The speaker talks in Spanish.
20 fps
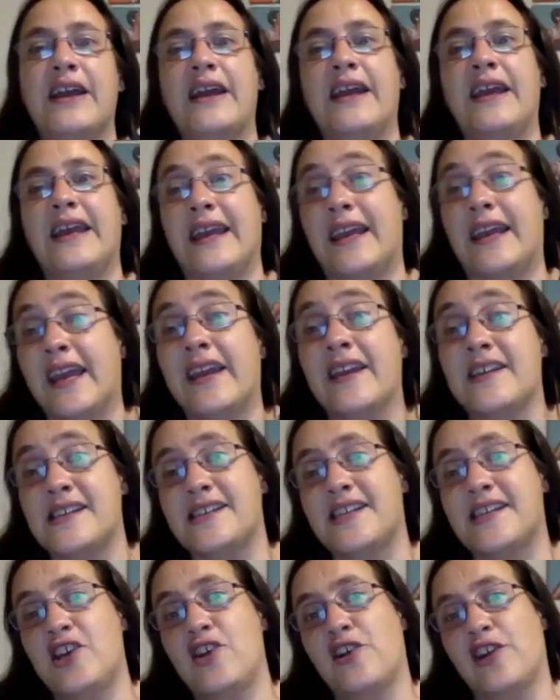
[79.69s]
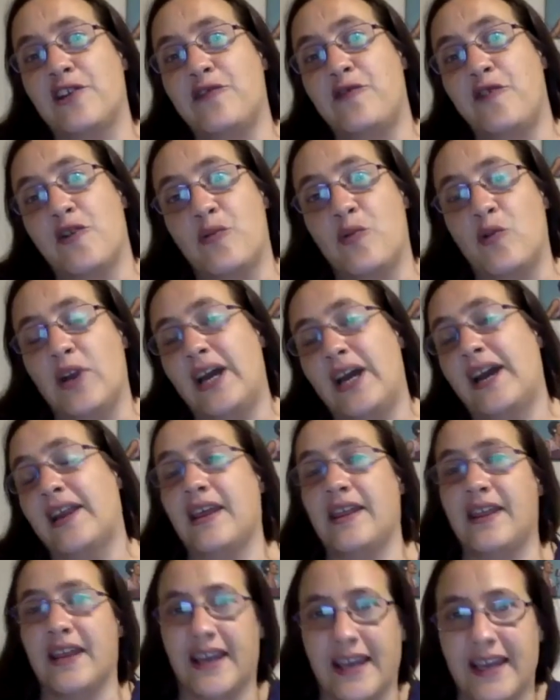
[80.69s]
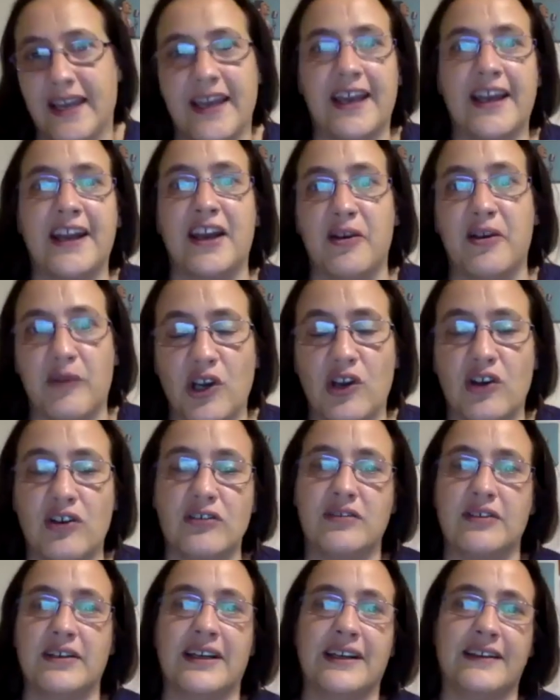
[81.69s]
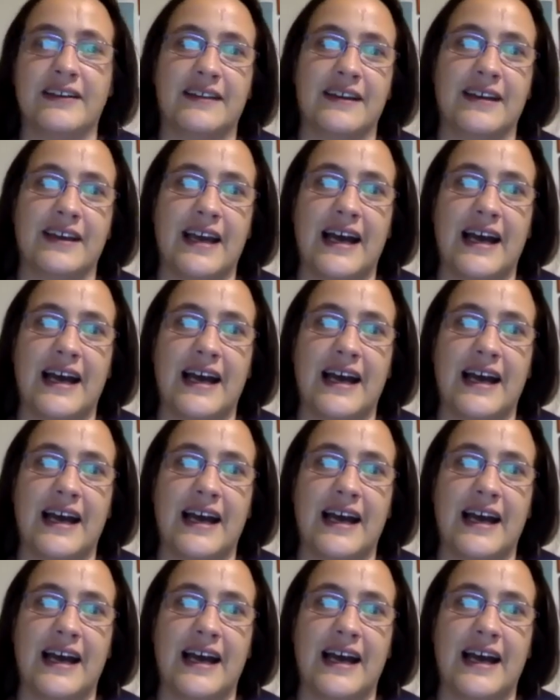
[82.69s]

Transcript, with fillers: y que es necesario reformular desde que escribió este,